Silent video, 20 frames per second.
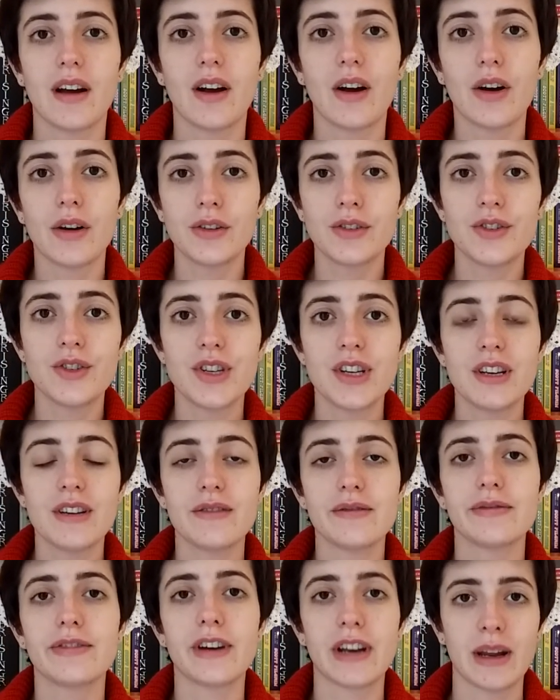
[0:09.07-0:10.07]
Oggi
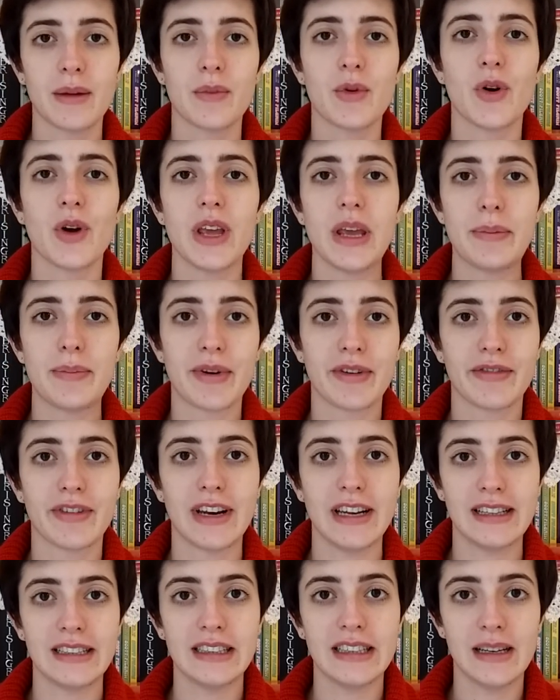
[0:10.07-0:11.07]
faremo i
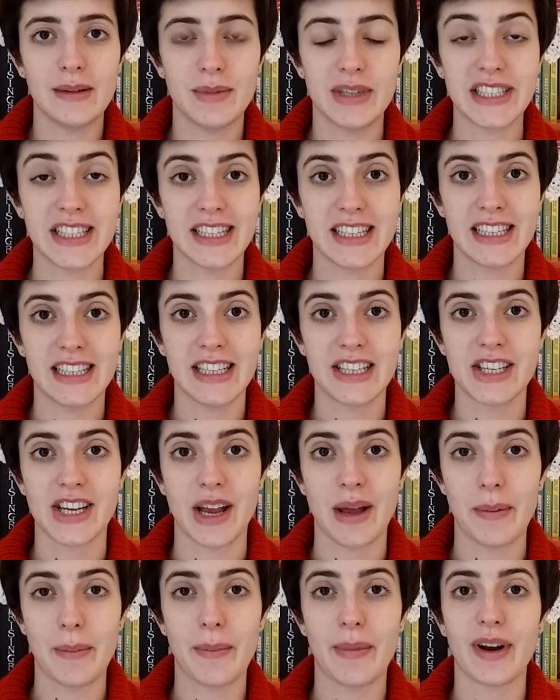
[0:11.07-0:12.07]
preferiti del mese di
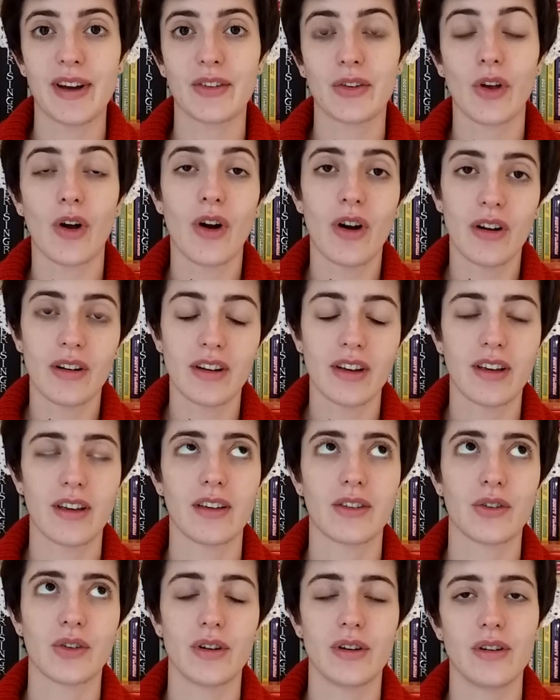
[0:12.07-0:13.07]
dicembre. So
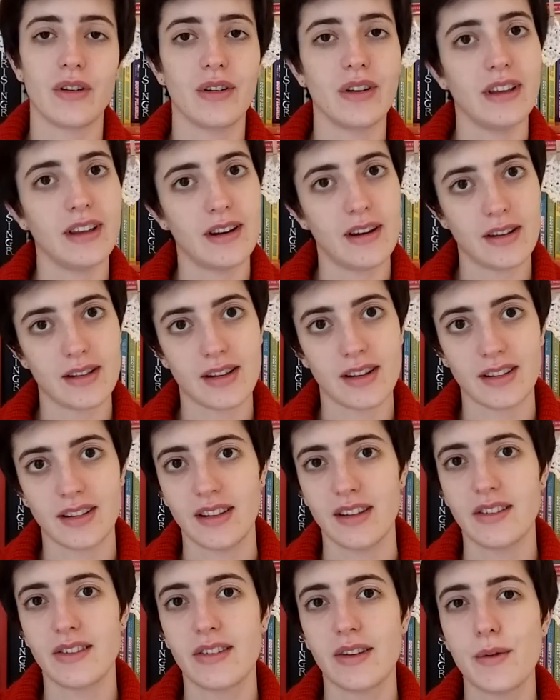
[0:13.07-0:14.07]
che sono in
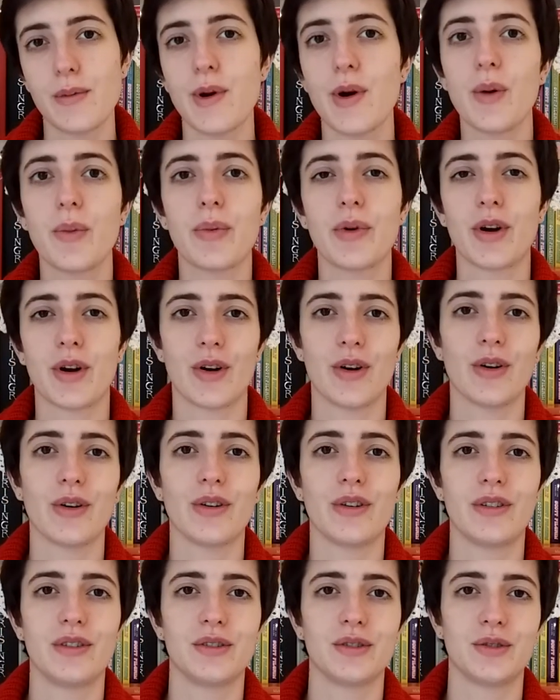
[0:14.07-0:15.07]
ritardissimo,
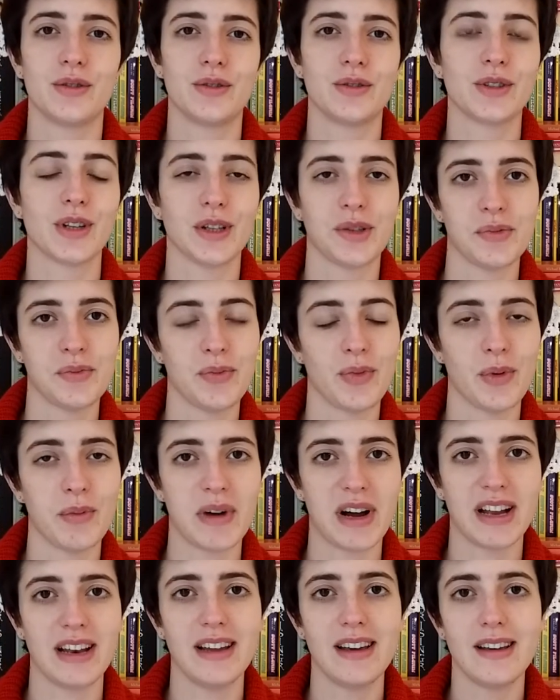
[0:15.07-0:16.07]
però sono stata un po'
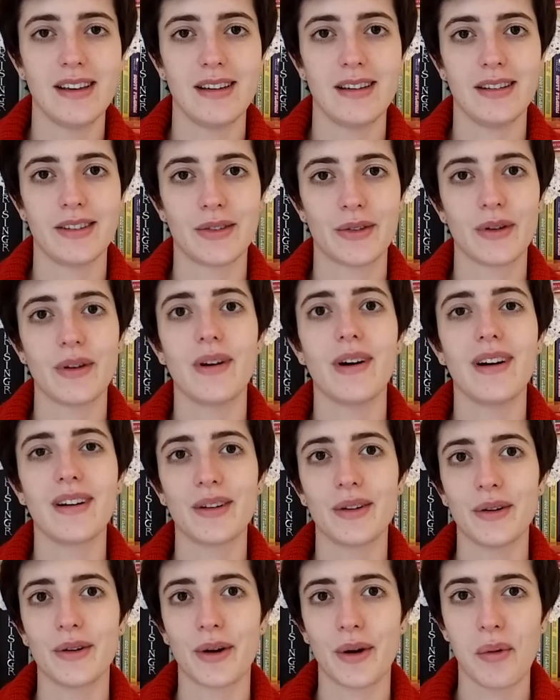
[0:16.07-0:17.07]
male e sto
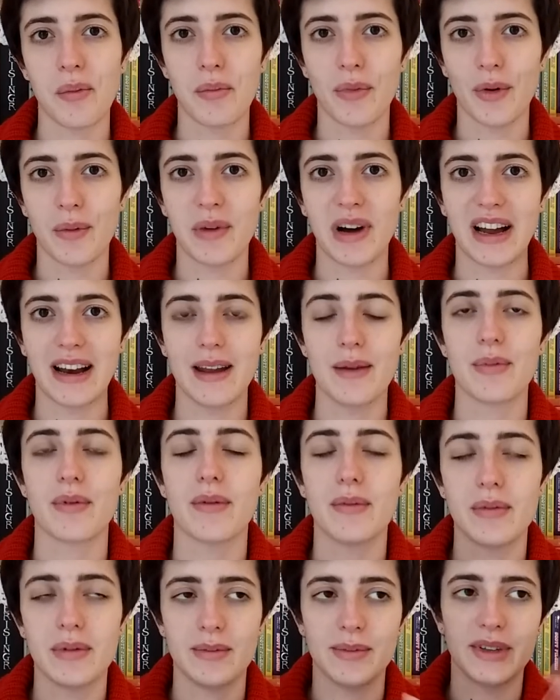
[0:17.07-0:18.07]
ancora un po' male,
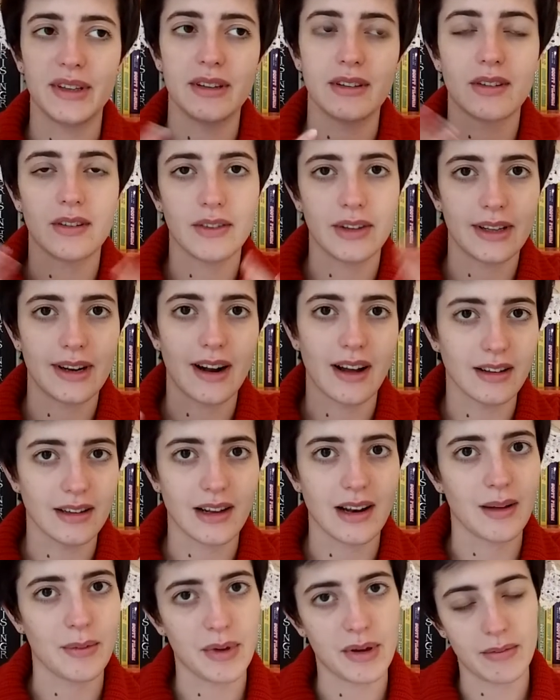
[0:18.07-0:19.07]
probabilmente si vedrà
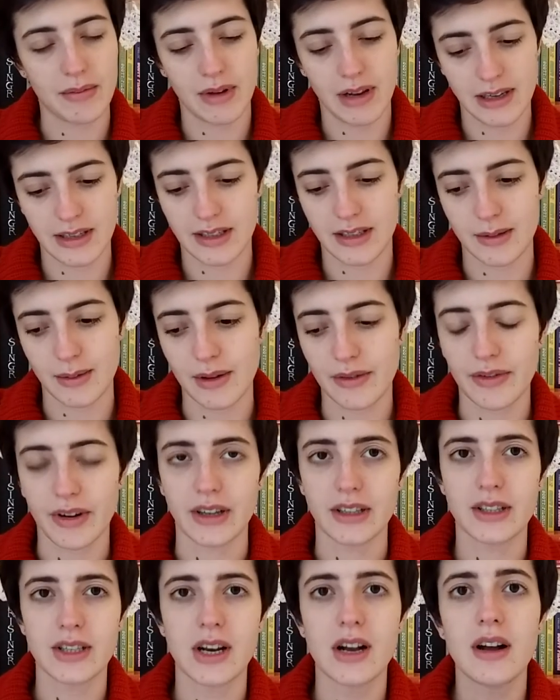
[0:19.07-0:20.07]
dalla mia bellissima
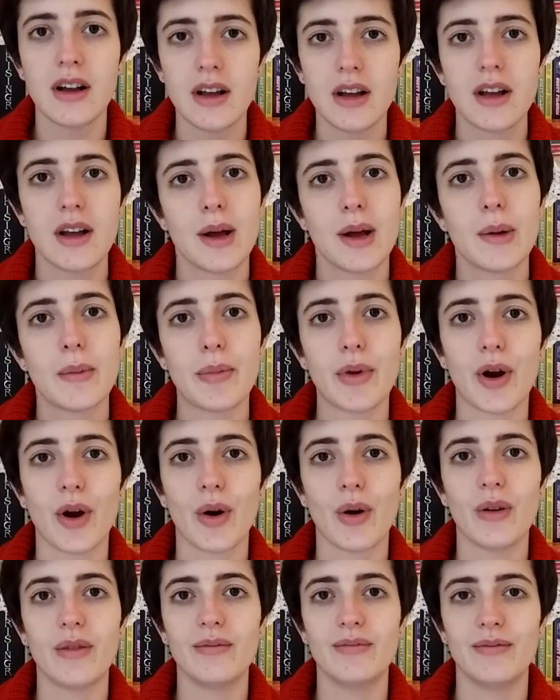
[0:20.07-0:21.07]
faccia,
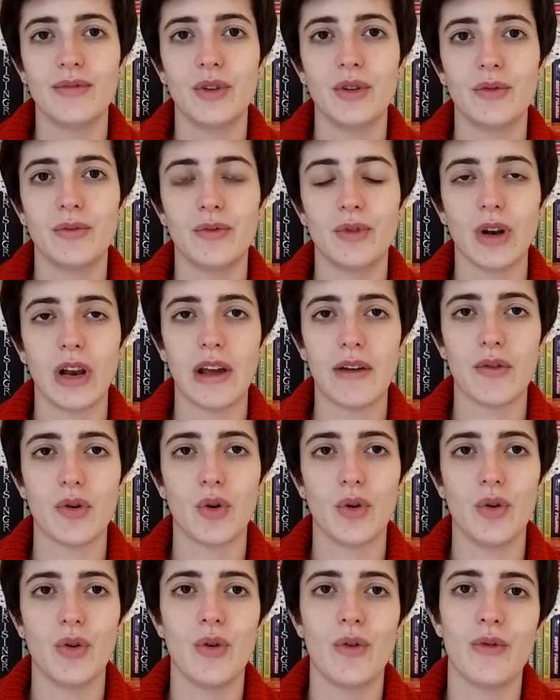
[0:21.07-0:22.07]
però mm, non
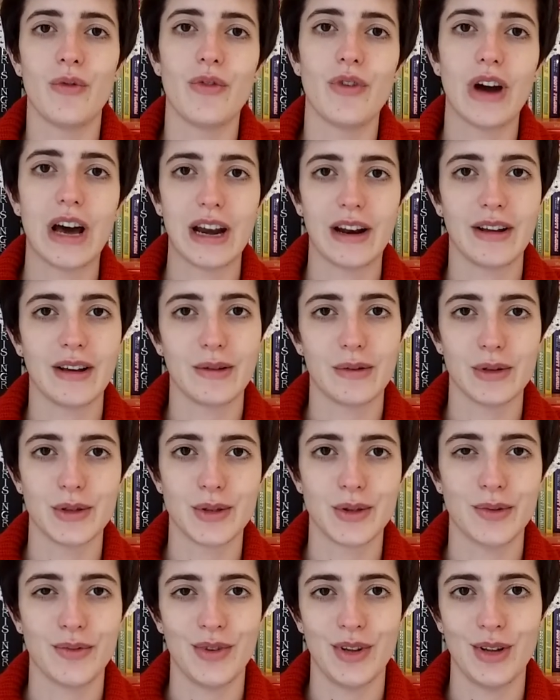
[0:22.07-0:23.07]
volevo non fare
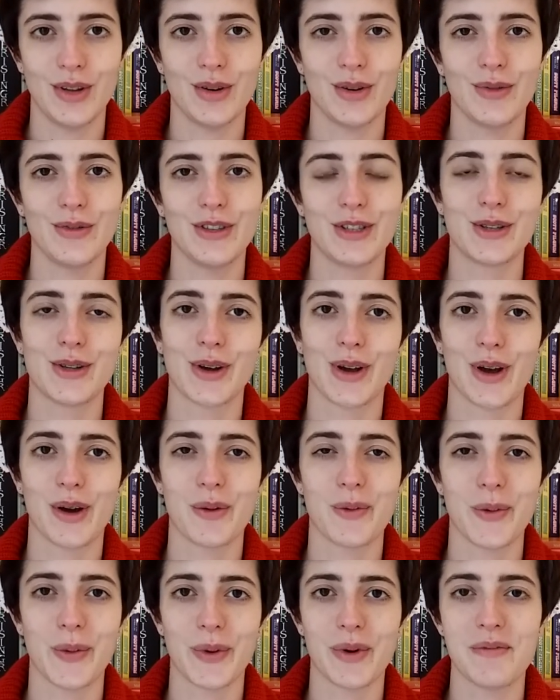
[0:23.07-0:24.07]
questo video, visto che
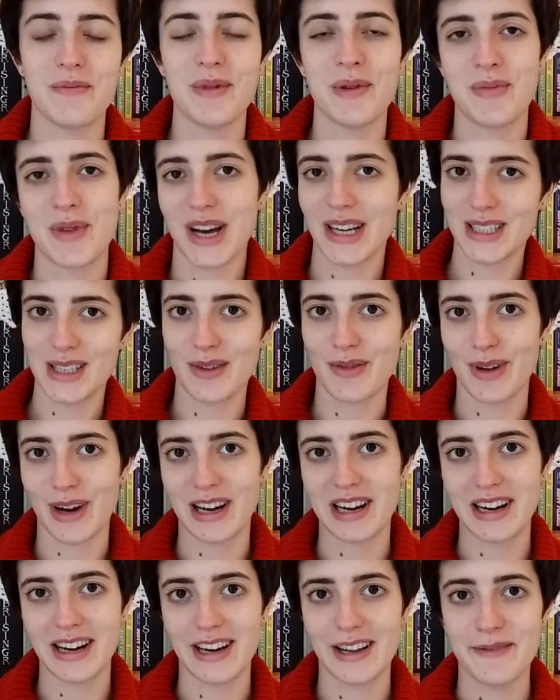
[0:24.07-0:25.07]
comunque mi piace
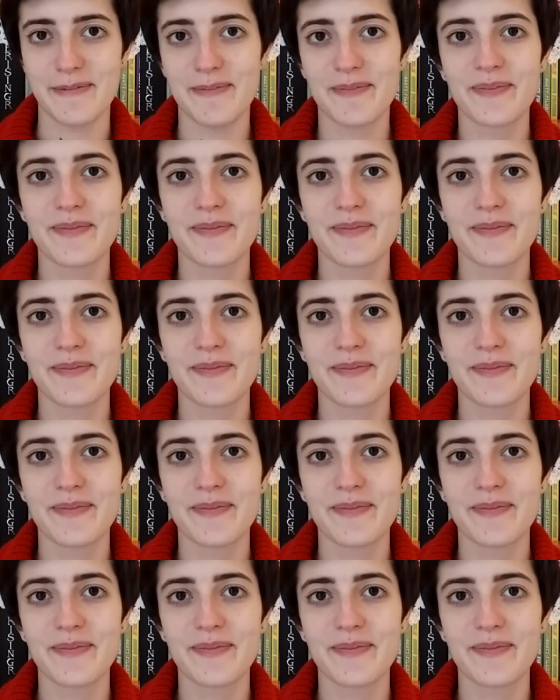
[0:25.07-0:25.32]
farli.